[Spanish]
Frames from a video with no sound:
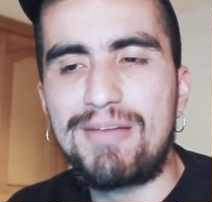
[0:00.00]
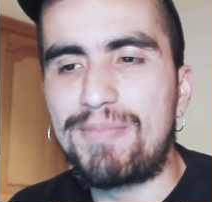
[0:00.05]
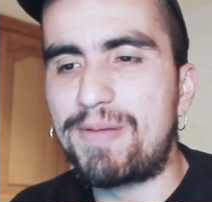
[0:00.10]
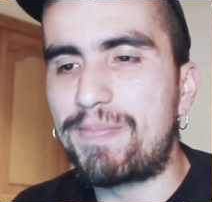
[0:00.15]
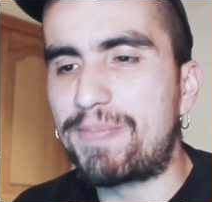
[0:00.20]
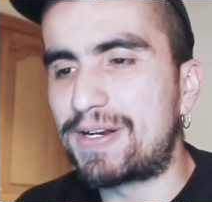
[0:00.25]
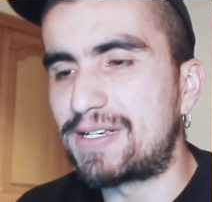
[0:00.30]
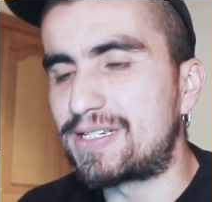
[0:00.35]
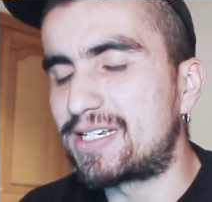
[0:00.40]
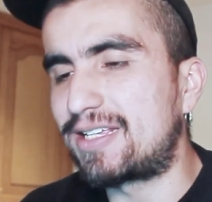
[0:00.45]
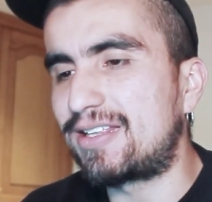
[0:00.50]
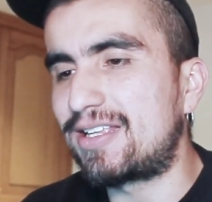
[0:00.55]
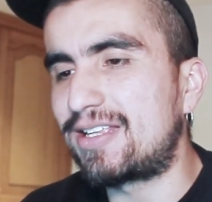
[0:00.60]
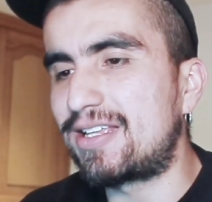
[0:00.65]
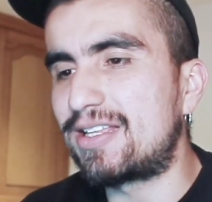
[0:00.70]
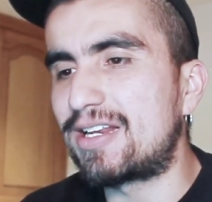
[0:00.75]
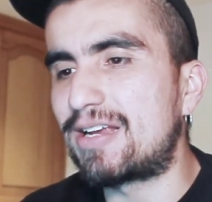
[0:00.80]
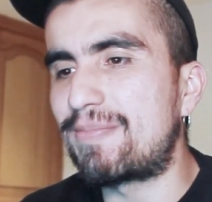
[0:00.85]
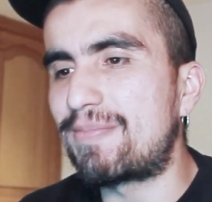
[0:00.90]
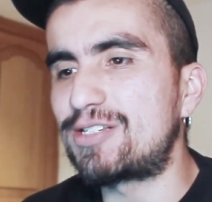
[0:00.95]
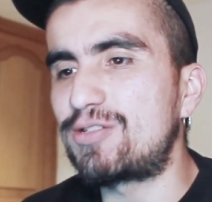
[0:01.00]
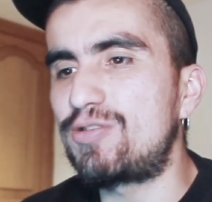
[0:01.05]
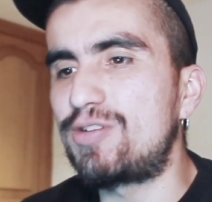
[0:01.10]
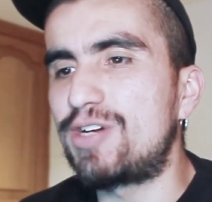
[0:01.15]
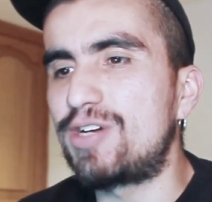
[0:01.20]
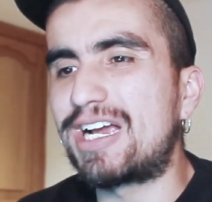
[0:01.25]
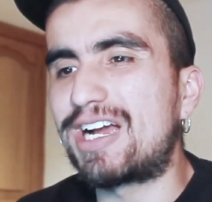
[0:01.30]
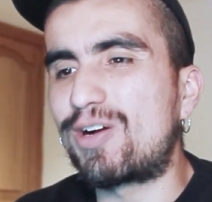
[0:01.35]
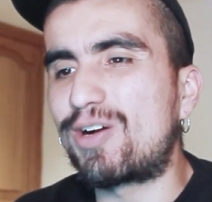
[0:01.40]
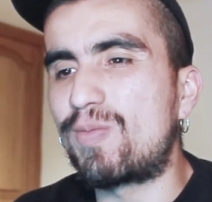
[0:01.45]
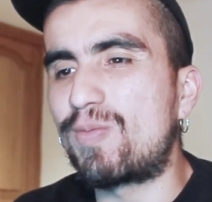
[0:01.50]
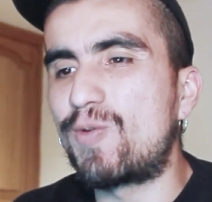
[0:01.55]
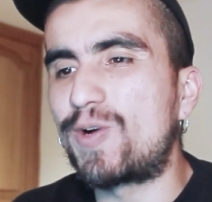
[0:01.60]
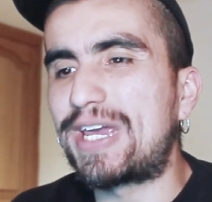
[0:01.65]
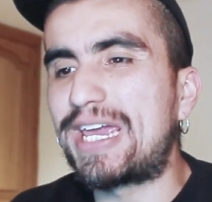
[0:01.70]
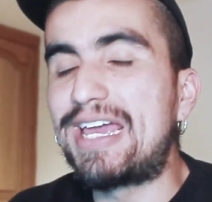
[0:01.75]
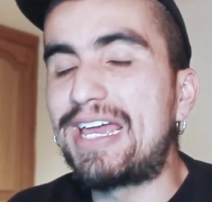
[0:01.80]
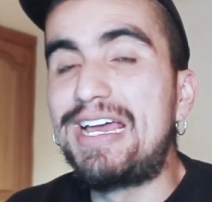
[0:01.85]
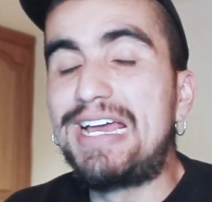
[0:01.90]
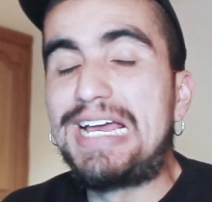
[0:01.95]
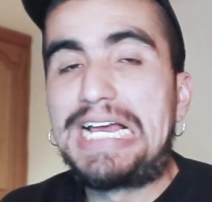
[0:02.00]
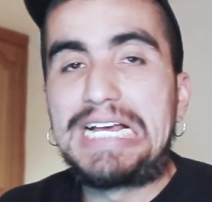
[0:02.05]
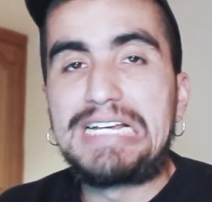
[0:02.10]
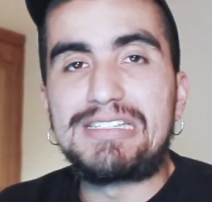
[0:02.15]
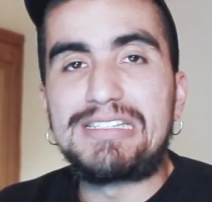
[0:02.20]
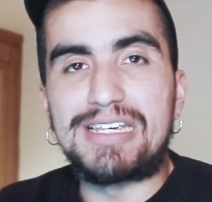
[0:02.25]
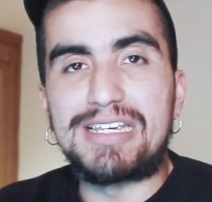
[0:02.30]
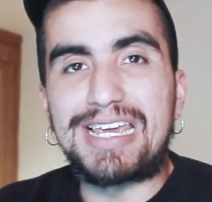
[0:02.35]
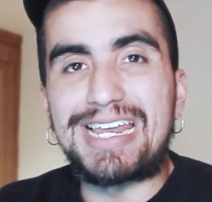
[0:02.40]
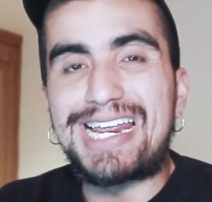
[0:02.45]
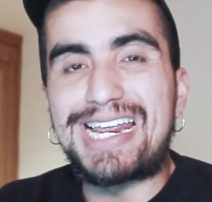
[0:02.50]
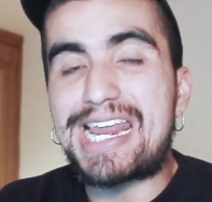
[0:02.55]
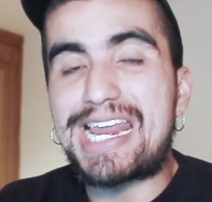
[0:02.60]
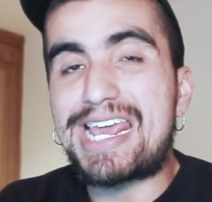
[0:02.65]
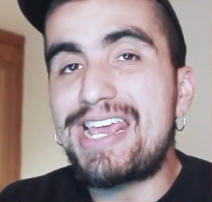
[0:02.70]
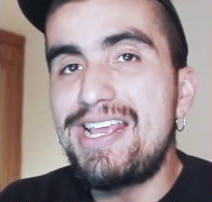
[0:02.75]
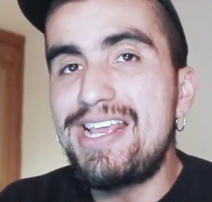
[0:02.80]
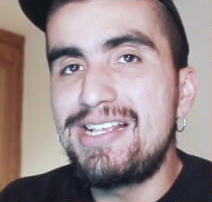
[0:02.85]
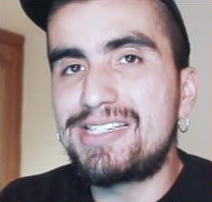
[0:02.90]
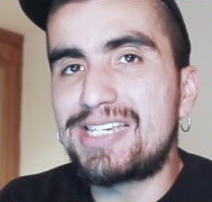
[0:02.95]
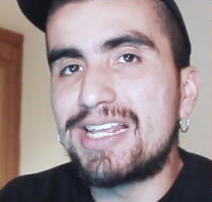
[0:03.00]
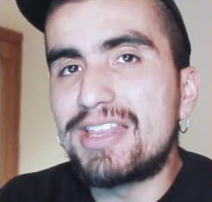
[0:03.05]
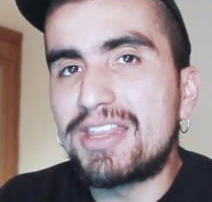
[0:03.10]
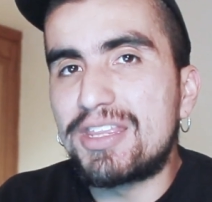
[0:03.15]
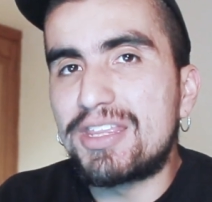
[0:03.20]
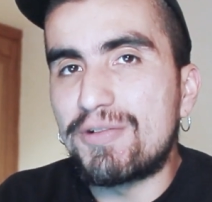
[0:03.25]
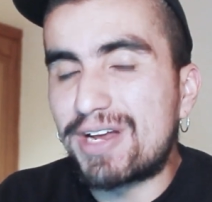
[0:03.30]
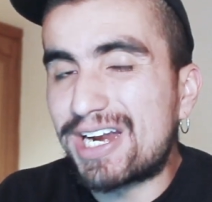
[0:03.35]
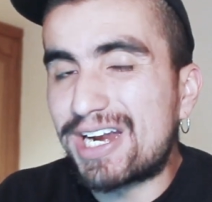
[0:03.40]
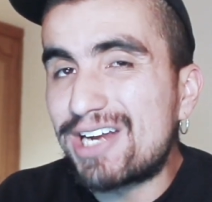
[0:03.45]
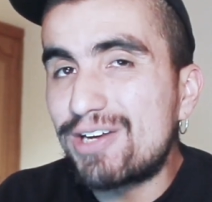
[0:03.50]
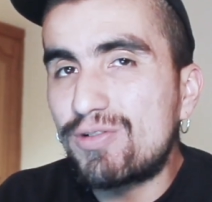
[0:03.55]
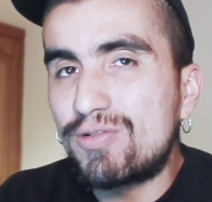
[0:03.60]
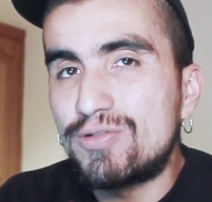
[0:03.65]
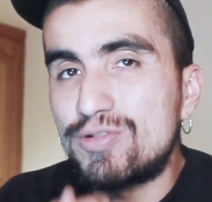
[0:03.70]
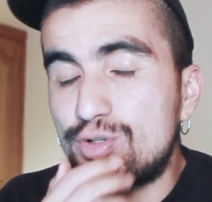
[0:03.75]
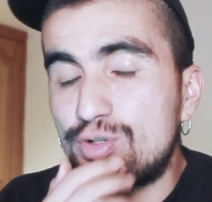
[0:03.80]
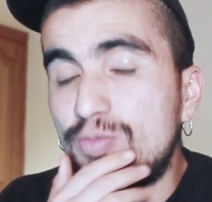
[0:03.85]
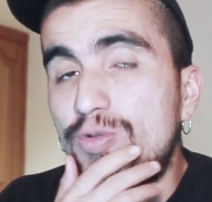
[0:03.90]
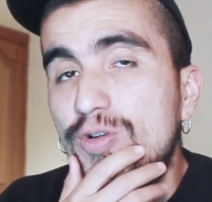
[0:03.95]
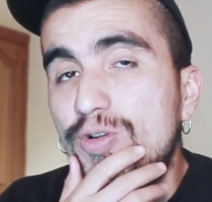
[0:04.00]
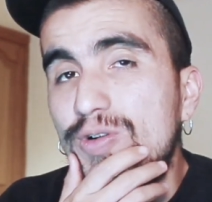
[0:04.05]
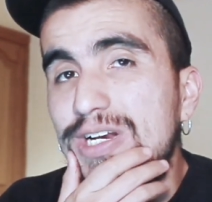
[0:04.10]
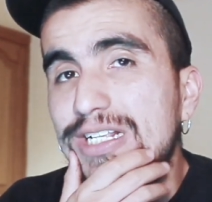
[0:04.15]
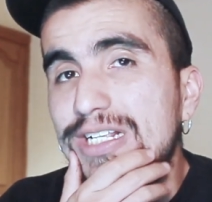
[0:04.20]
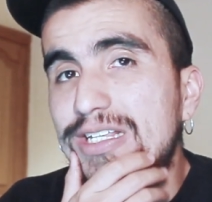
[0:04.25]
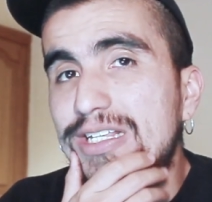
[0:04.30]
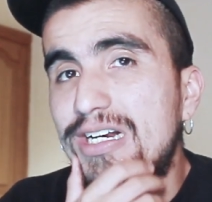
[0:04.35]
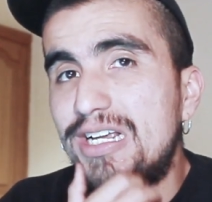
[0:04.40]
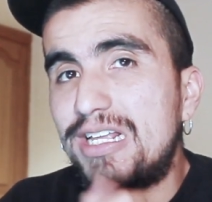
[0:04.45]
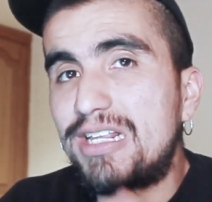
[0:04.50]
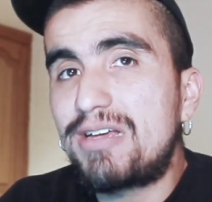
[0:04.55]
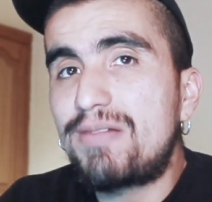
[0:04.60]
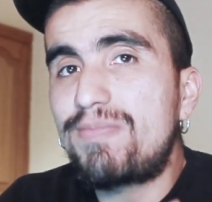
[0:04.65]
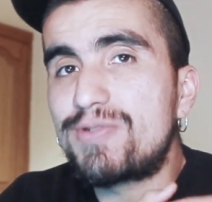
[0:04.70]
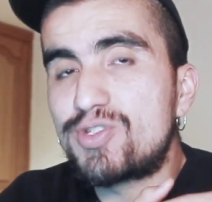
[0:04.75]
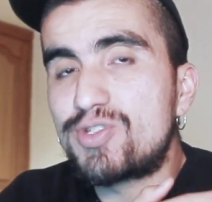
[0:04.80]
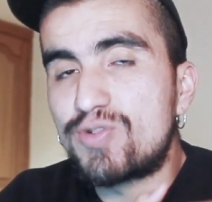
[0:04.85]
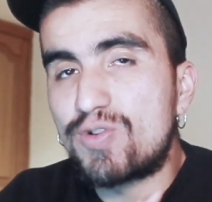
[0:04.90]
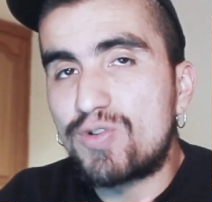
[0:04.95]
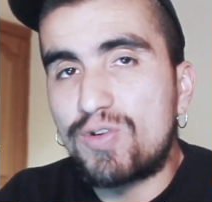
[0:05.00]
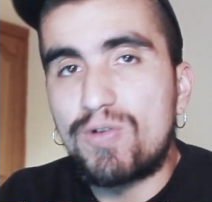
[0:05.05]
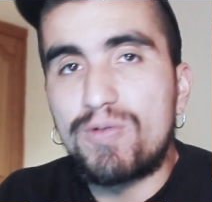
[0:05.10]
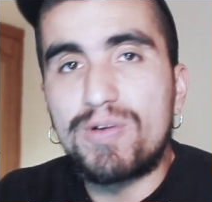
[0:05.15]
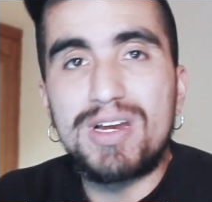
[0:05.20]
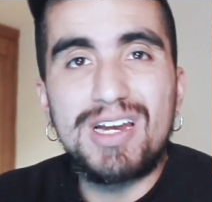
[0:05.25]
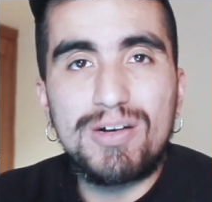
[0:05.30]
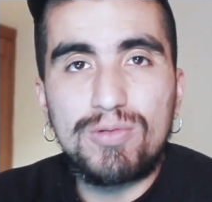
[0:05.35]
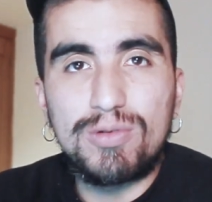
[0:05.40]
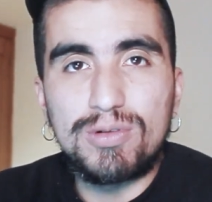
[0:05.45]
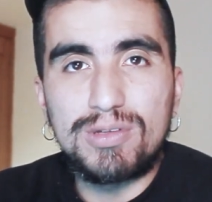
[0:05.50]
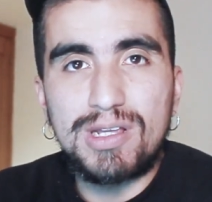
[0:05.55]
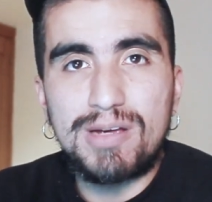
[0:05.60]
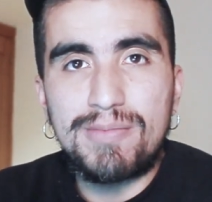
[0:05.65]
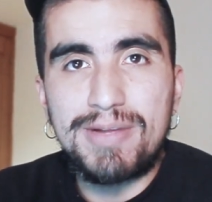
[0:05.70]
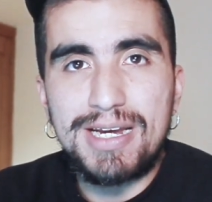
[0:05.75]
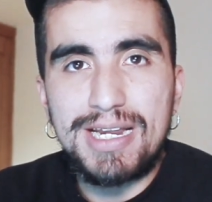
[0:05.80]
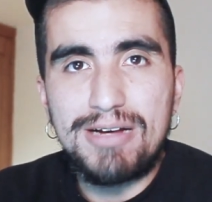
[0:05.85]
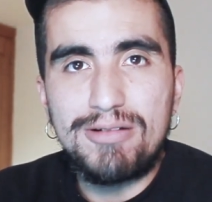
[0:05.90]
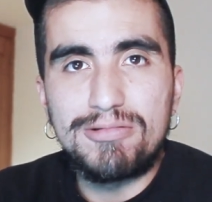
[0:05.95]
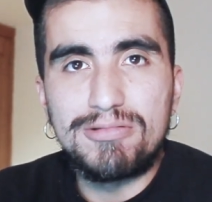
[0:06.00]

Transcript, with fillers: Me parece que tendría más lógica, como que si quieren incentivar al consumo con la tarjeta, pues no cobren la cuota de manejo.